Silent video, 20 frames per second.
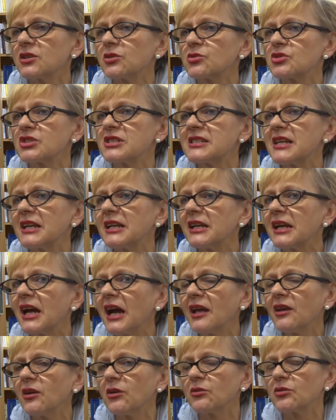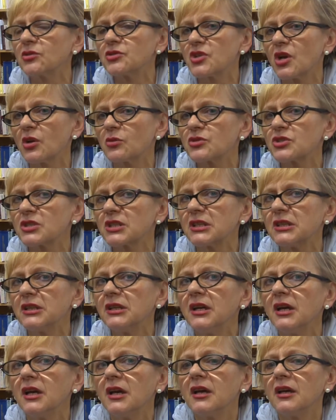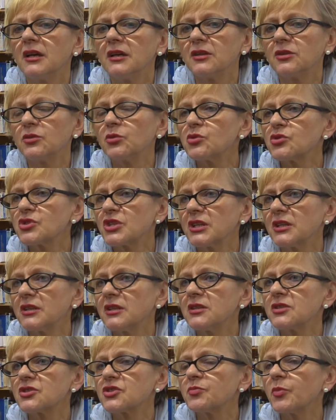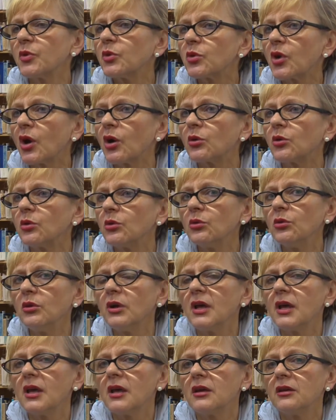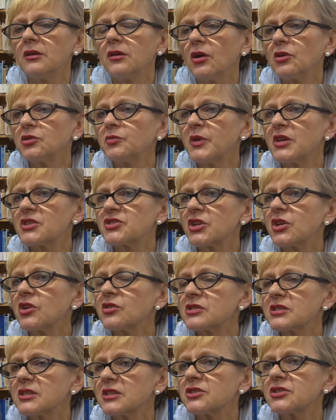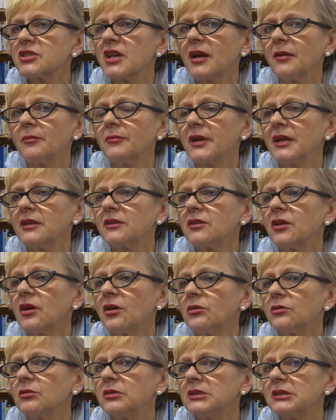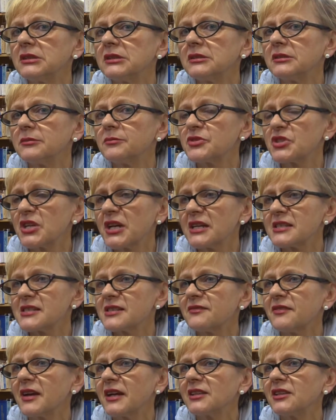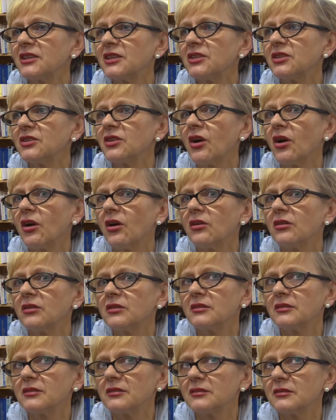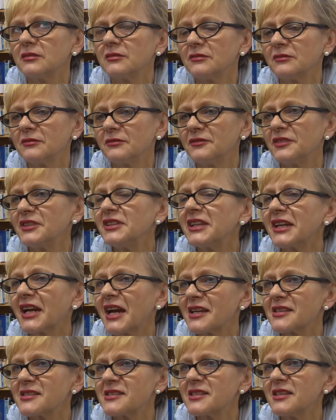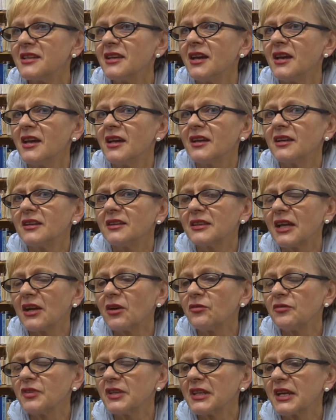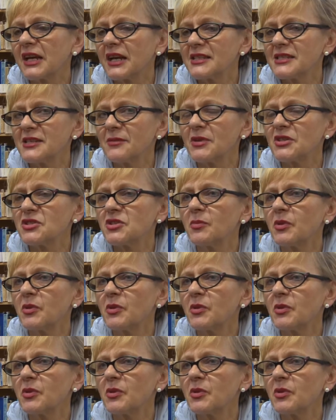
którzy zalegają książki y, dłużej niż pół roku, y, od 1 stycznia będą y, przekazywani do windykacji. Taką windykację będzie